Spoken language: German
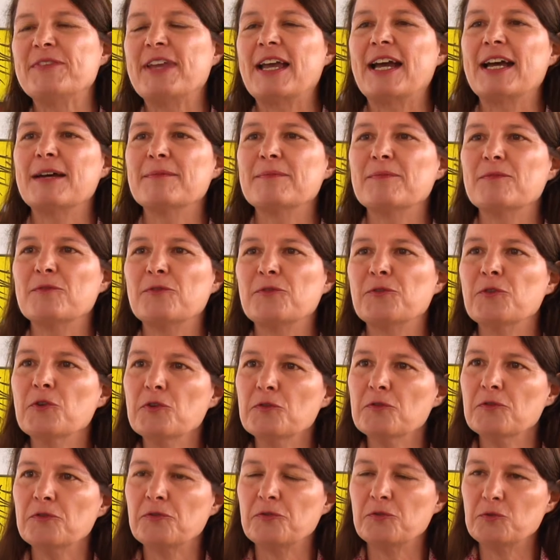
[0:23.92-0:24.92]
Wir haben
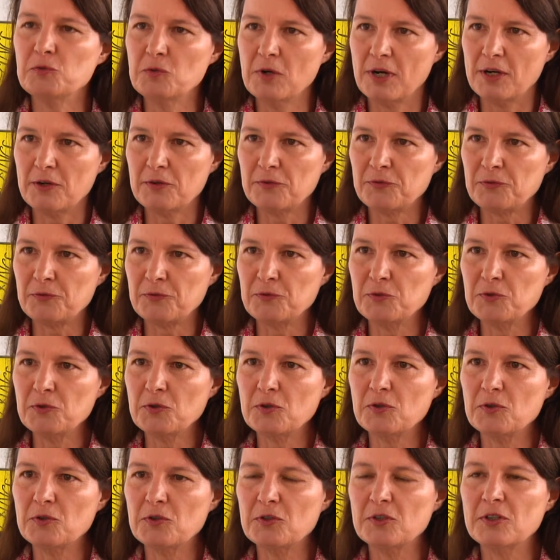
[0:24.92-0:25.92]
fünf
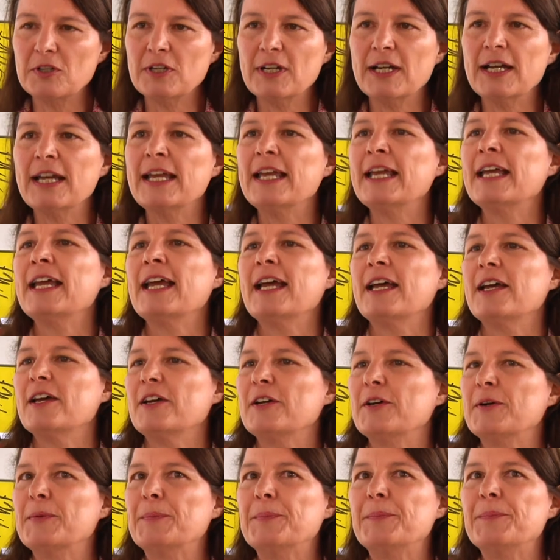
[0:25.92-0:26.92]
Uraufführungen,
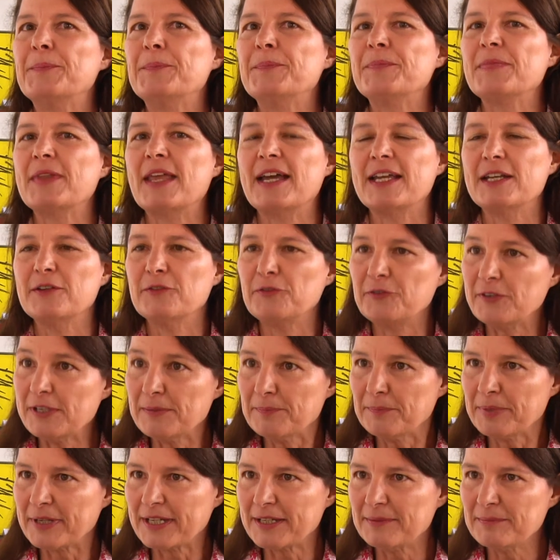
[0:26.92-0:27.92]
ähm, eine
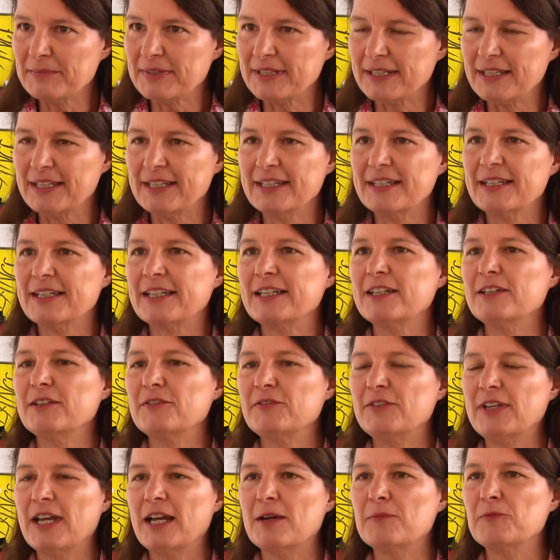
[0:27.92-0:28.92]
Filmpremiere,
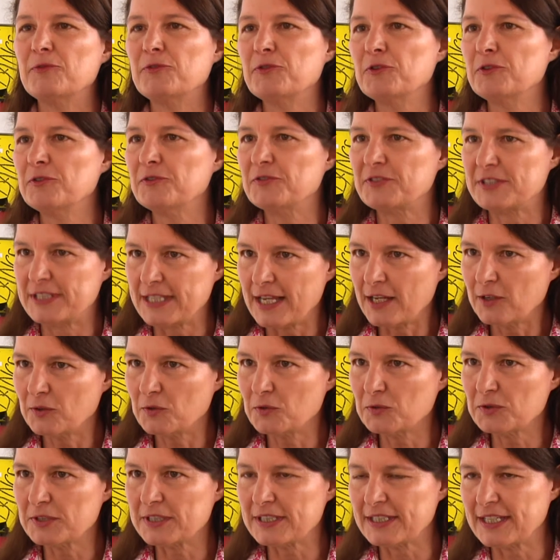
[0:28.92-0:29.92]
wir haben fünf sehr
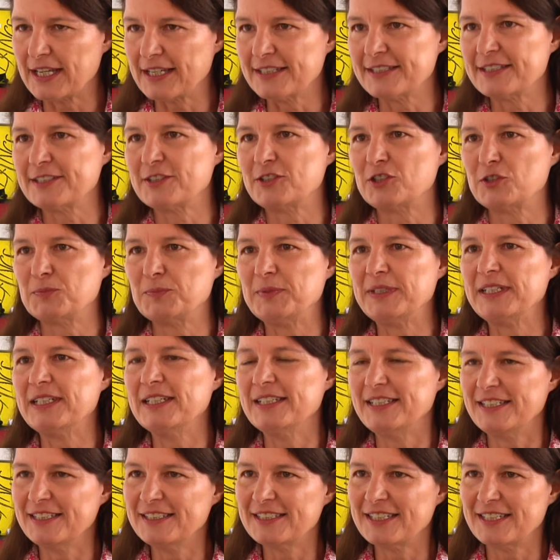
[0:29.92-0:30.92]
große Gastspiele,
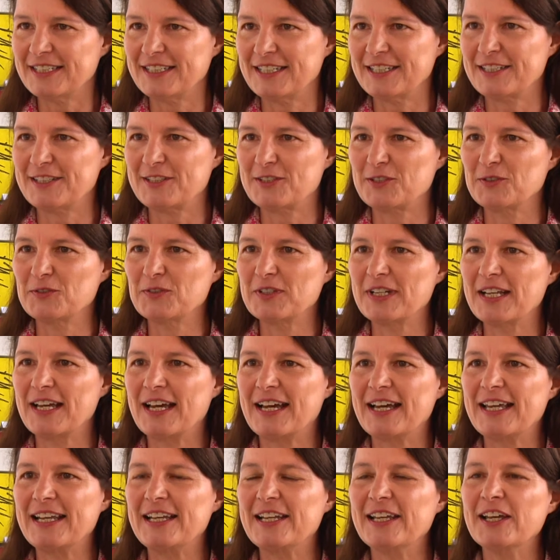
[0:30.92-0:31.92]

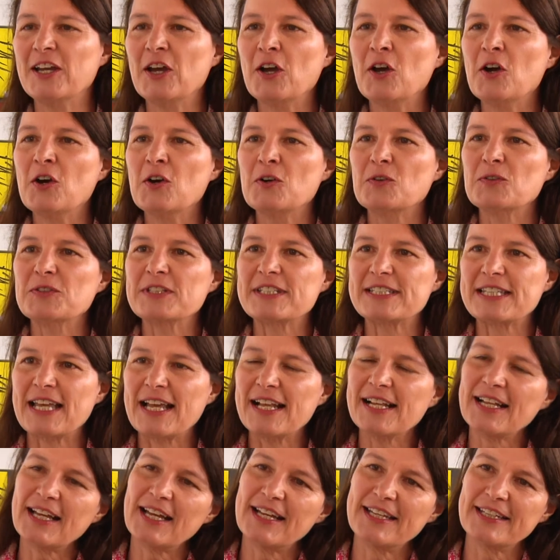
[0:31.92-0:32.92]
internationale und
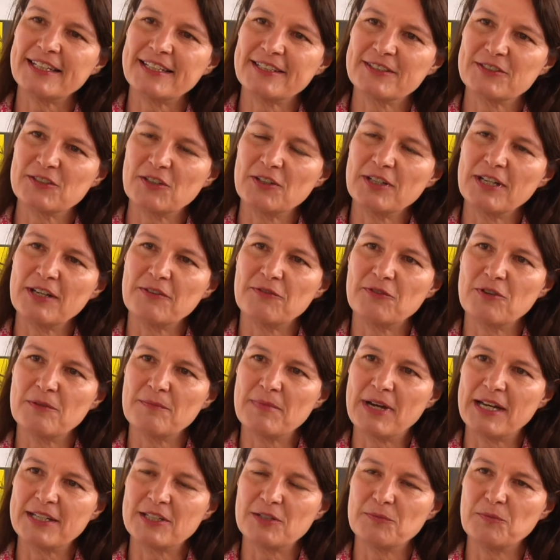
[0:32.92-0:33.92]
zahlreiche
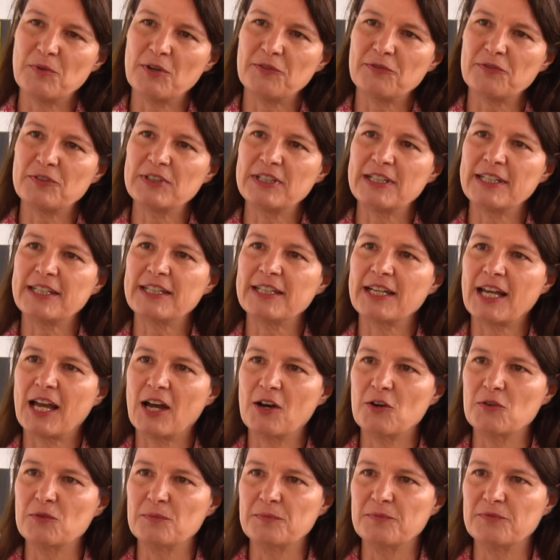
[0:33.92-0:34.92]
Sonderformate im öffentlichen
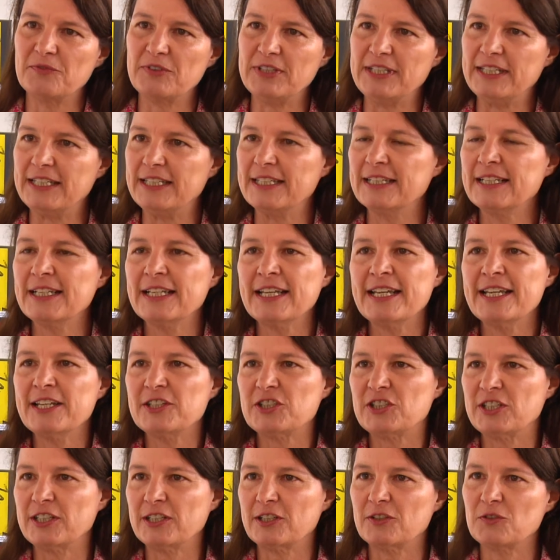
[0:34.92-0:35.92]
Raum, wie
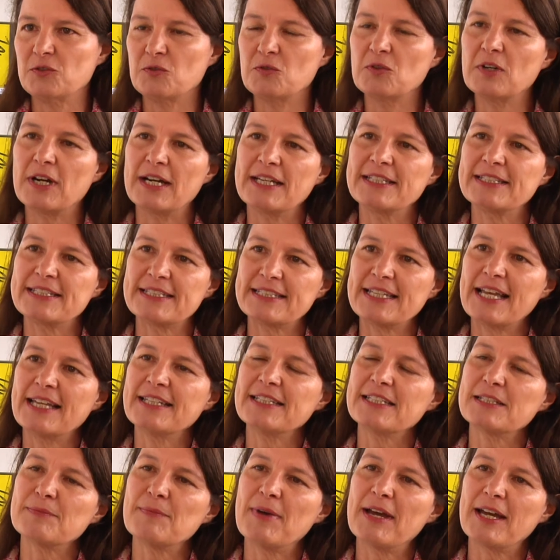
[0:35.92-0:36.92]
Ceren Orans
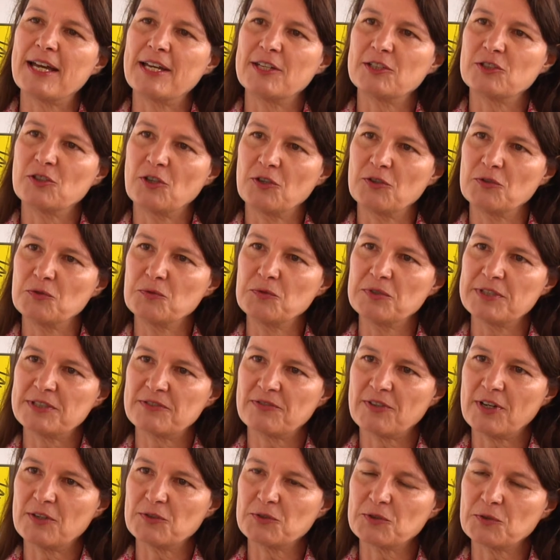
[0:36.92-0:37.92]
Tanzmarathon, Hues
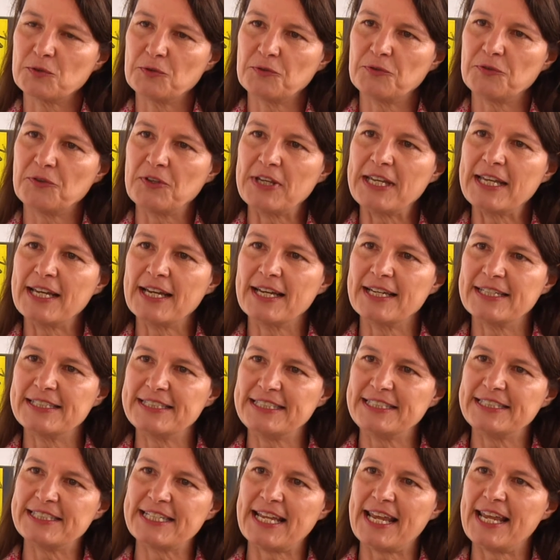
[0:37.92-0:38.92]
Frau Trophäa,
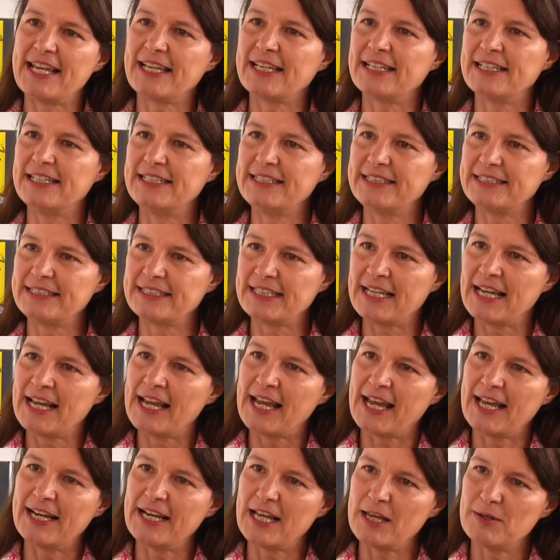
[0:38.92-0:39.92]
die täglich
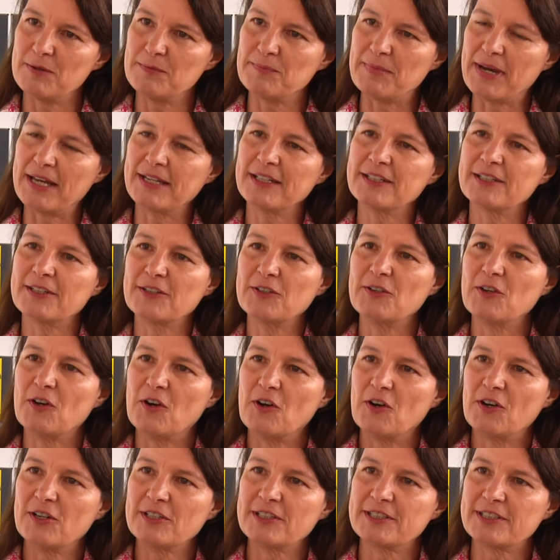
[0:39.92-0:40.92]
an einem anderen
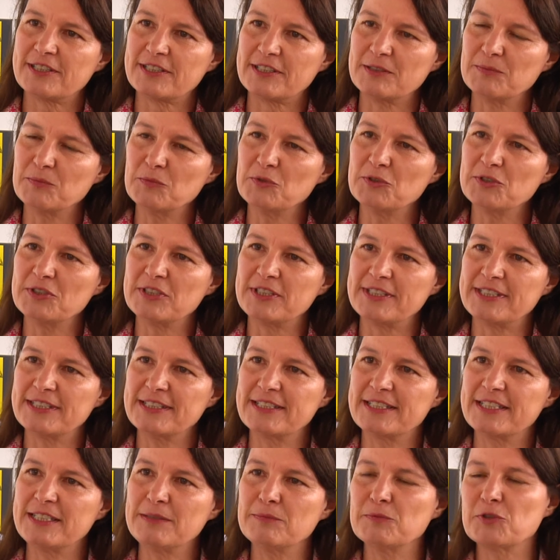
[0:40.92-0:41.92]
Ort in München
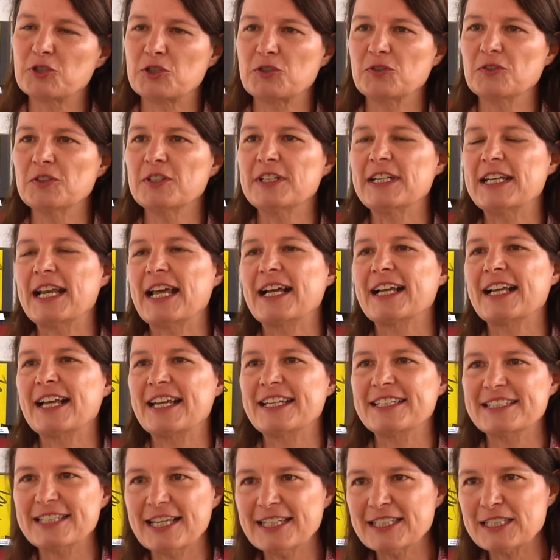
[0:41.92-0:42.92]
sieben Stunden lang
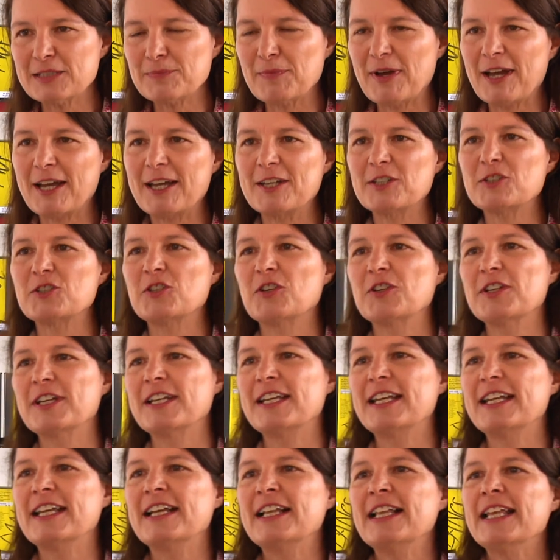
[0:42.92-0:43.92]
einen
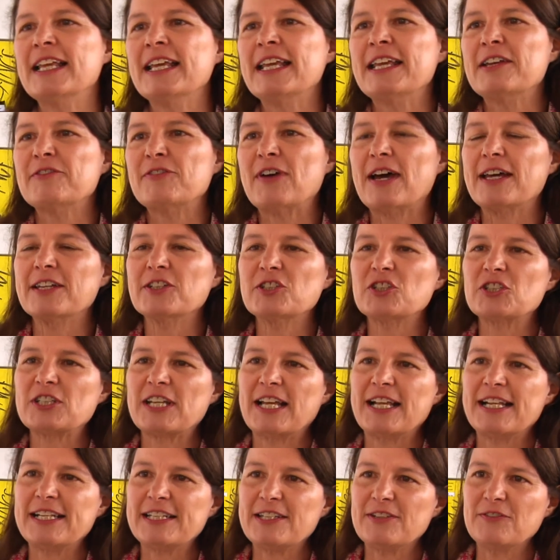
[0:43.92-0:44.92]
Tanzmarathon
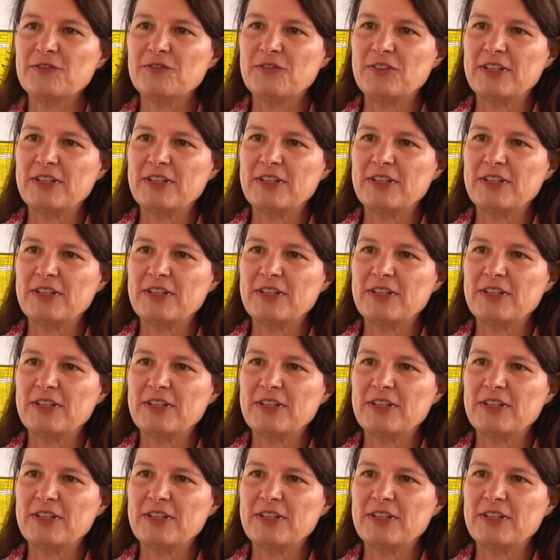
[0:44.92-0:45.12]
veranstalten